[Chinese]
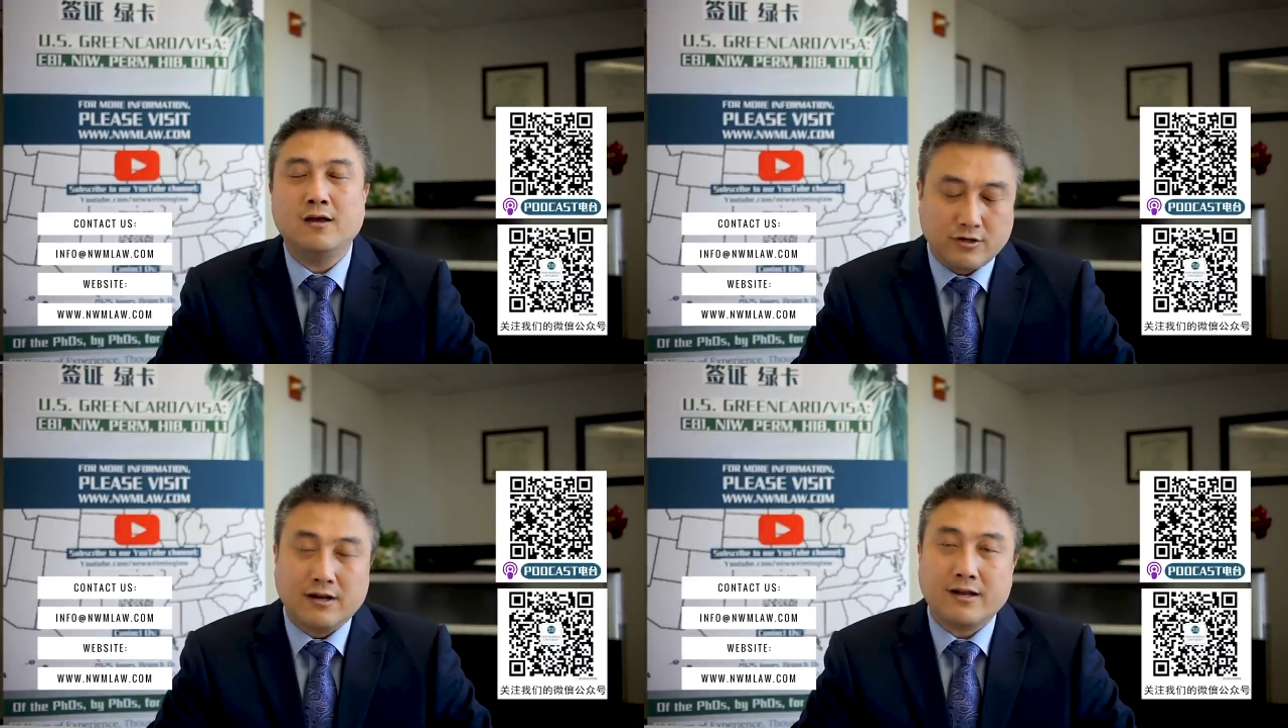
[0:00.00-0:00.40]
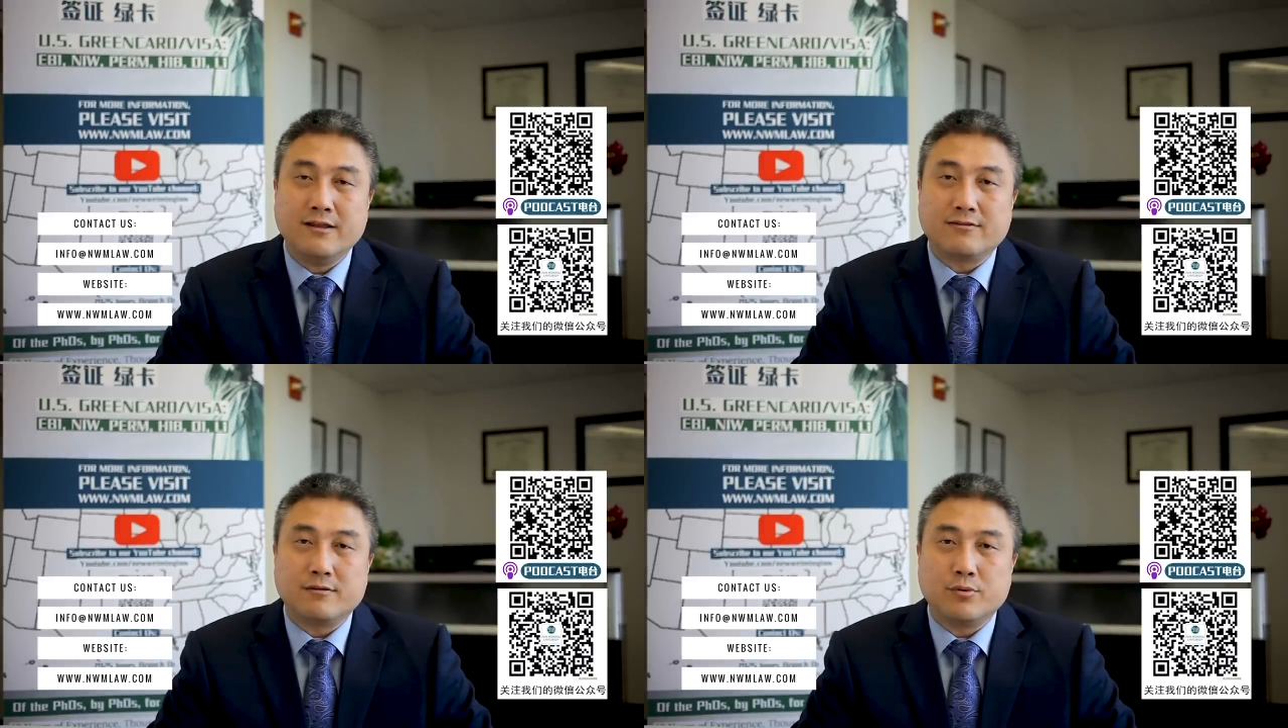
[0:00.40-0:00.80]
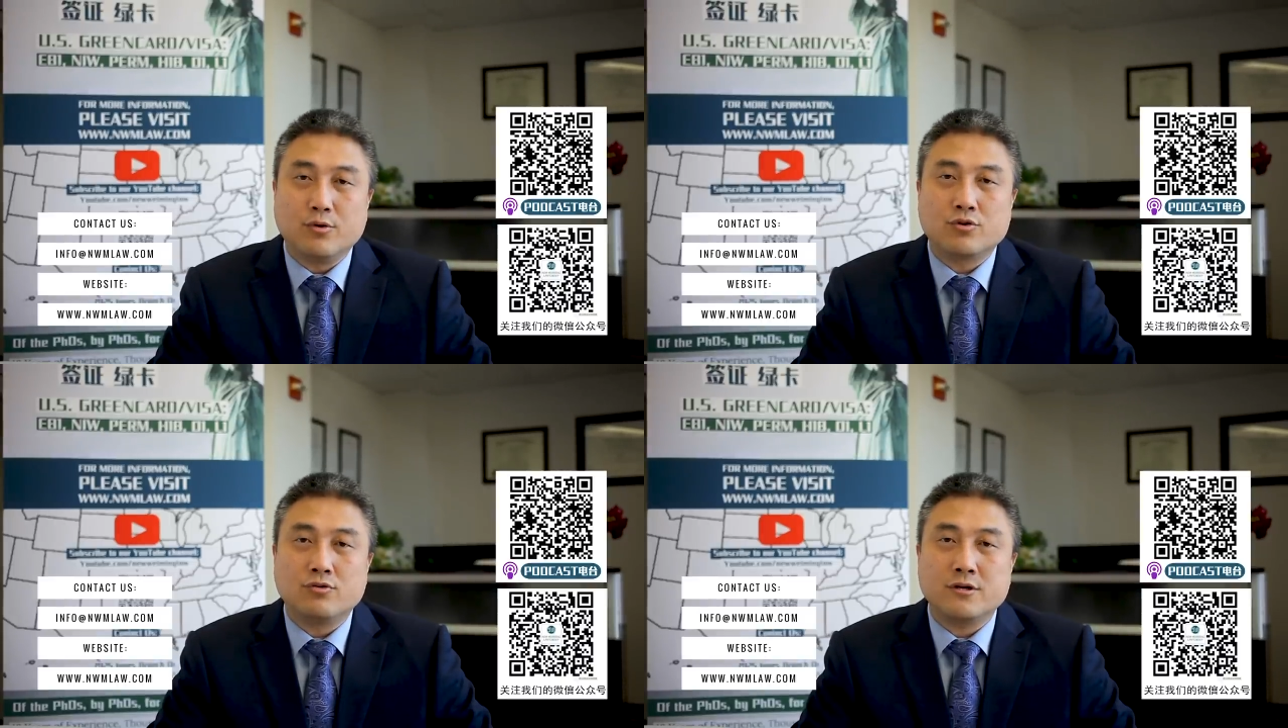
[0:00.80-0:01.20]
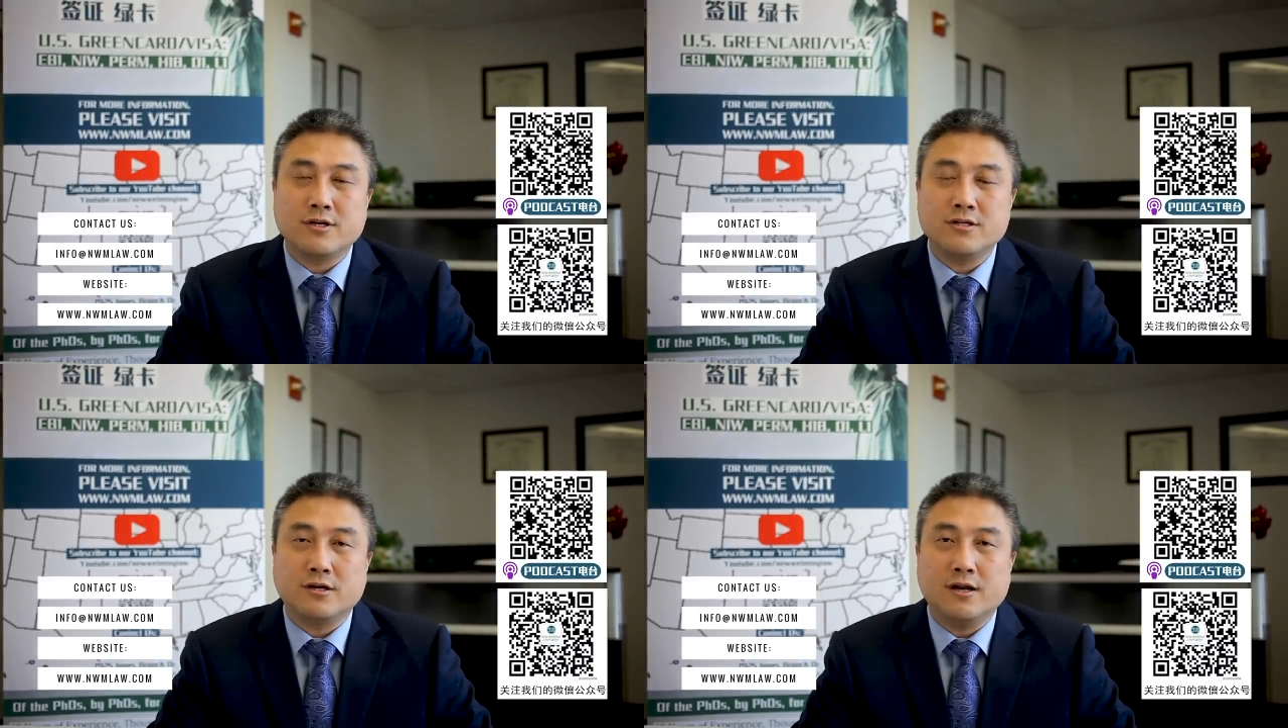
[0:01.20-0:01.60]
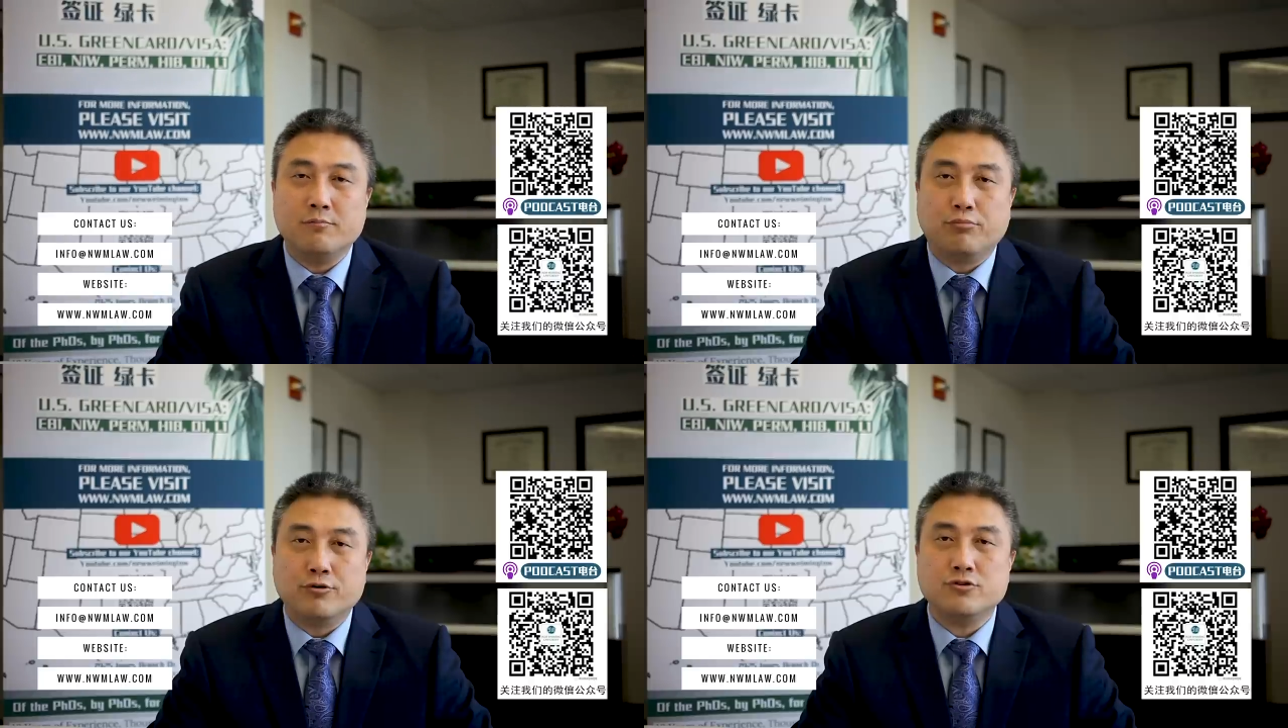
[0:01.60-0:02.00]
举个例子，比如说申请
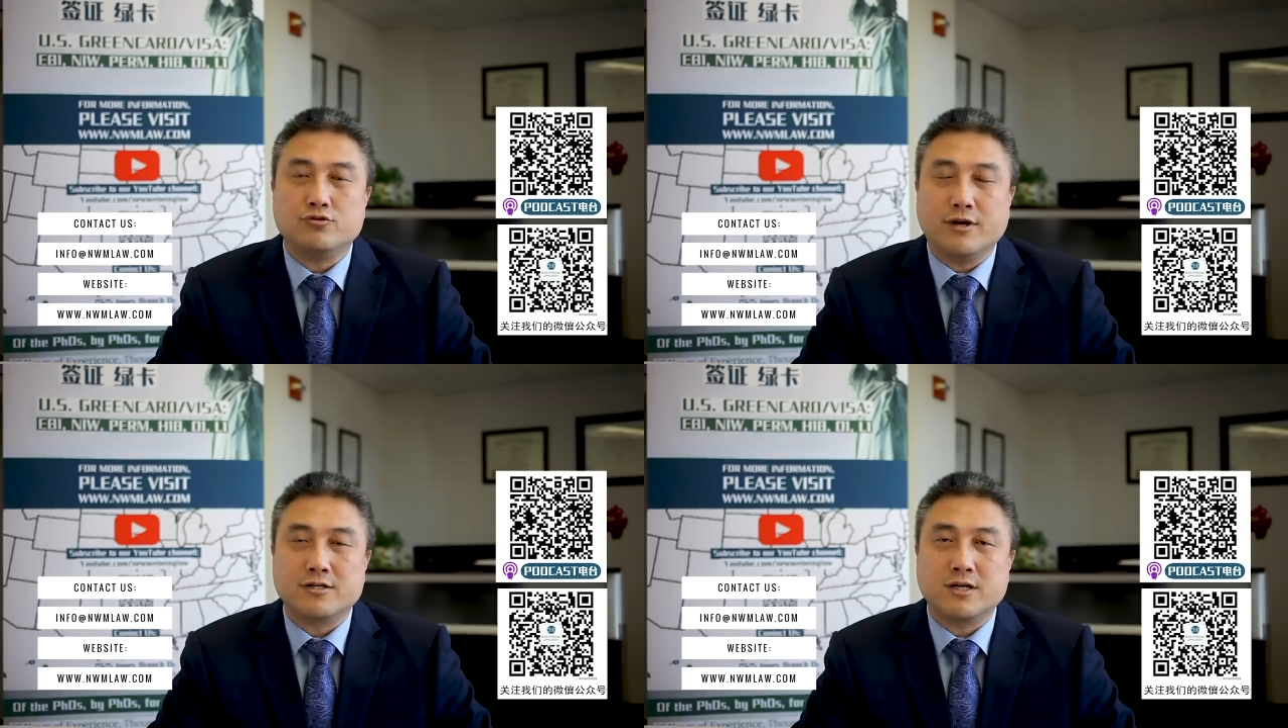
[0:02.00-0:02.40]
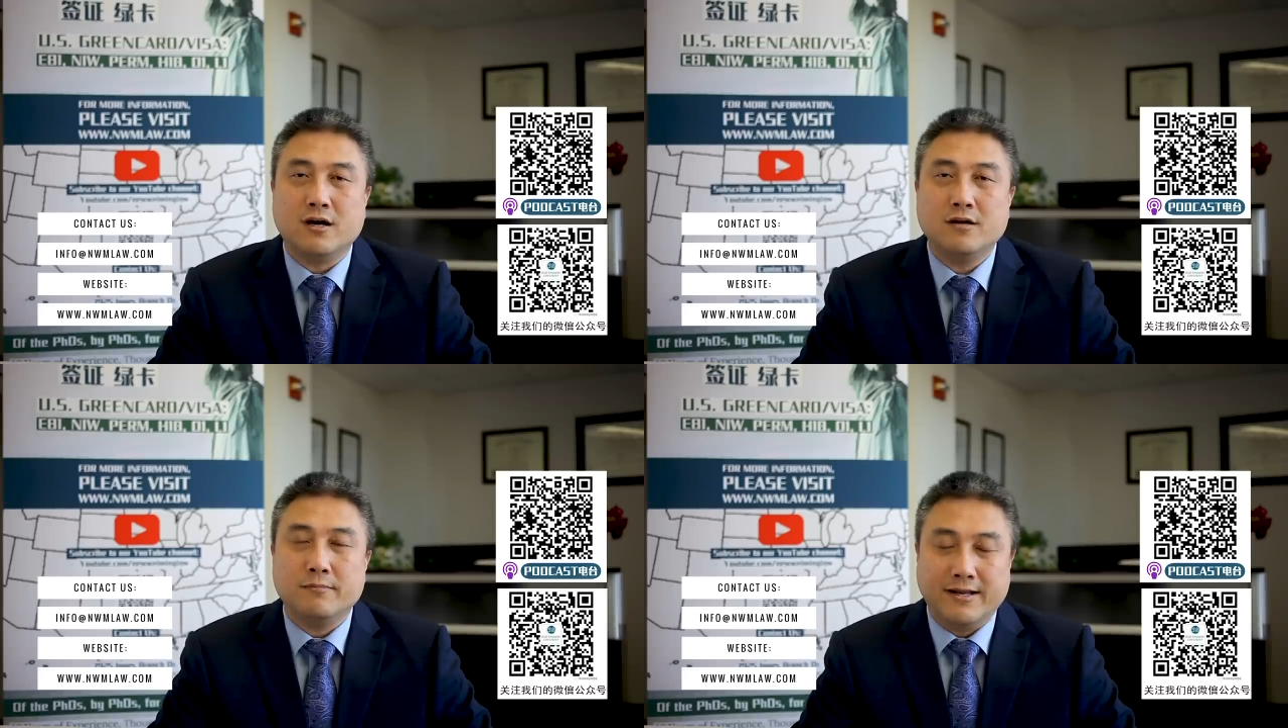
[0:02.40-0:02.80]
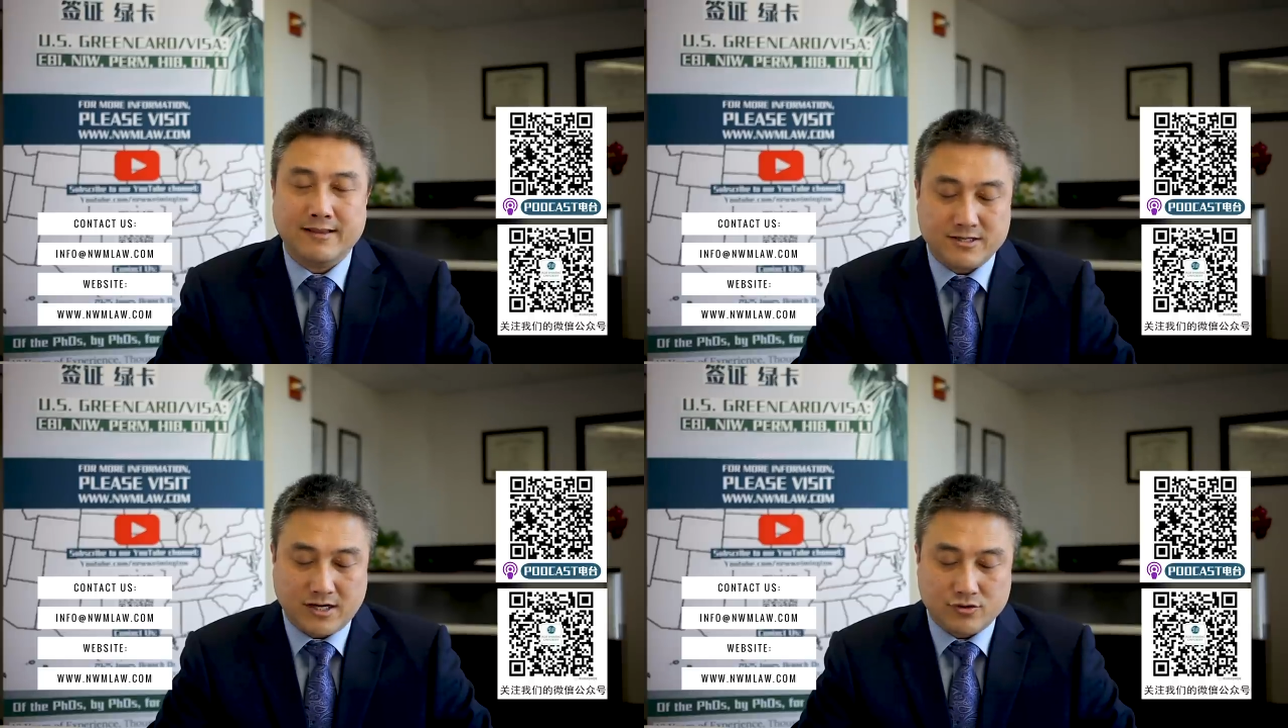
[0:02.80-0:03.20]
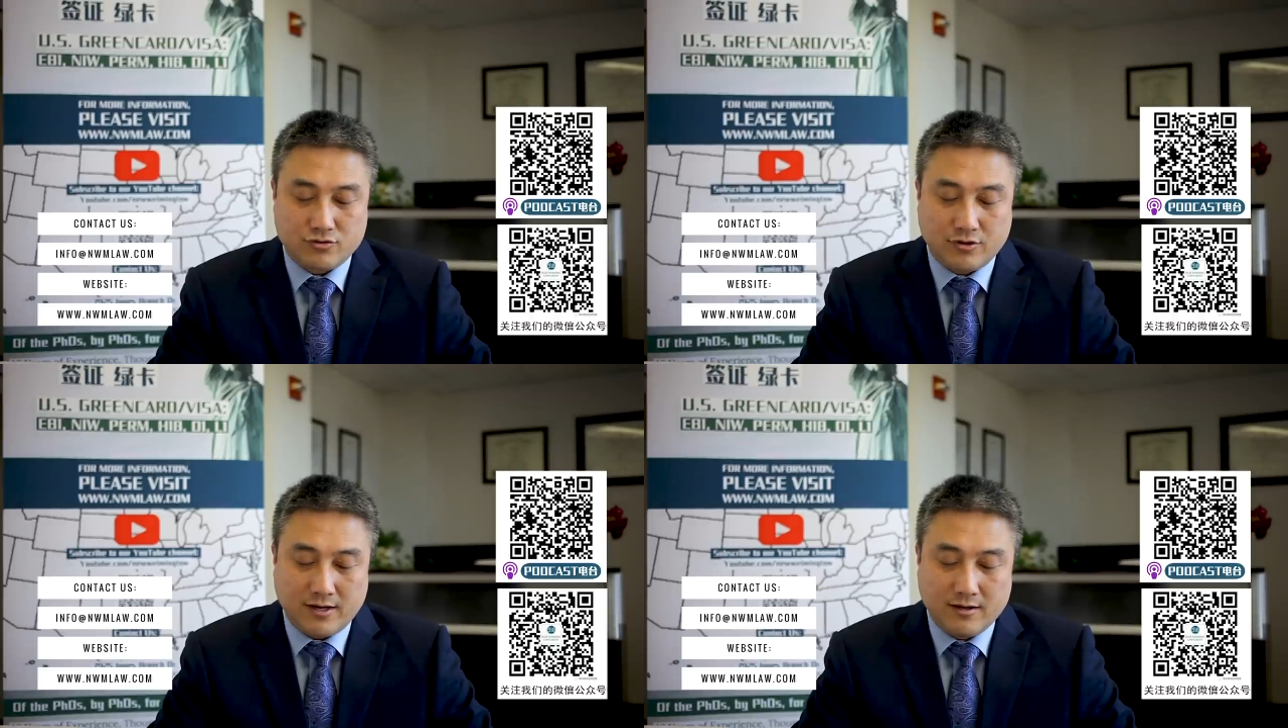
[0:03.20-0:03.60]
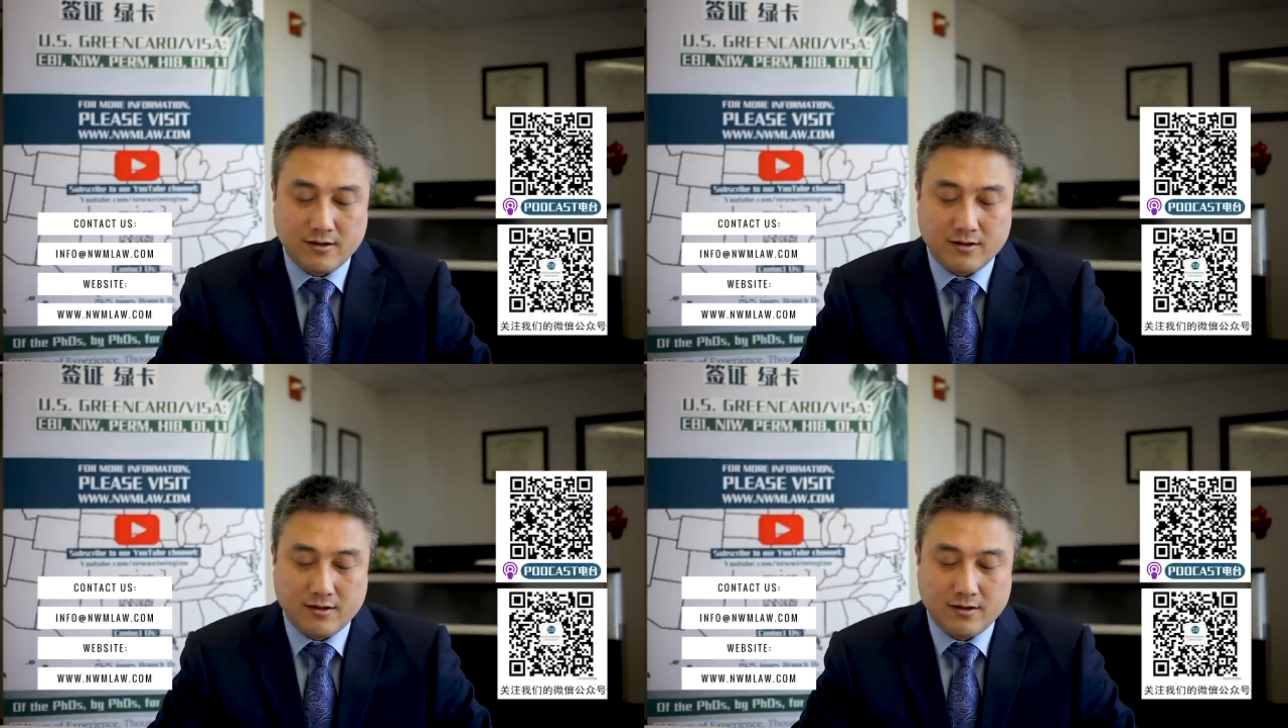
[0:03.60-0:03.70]
人不是学生，没在上学，